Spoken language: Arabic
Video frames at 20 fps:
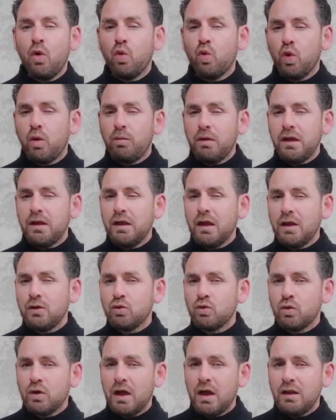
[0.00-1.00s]

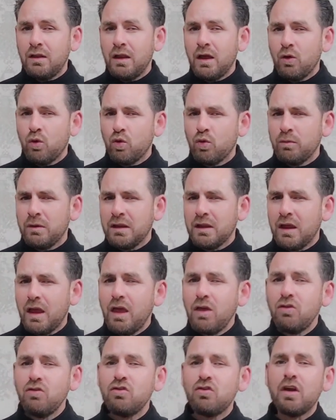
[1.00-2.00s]
وبينوا أنه من
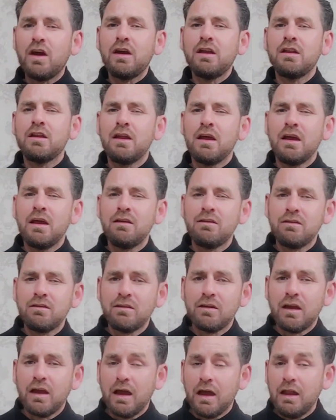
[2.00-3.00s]
أشجع الناس
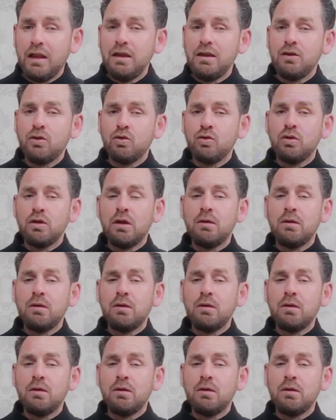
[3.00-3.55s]
علي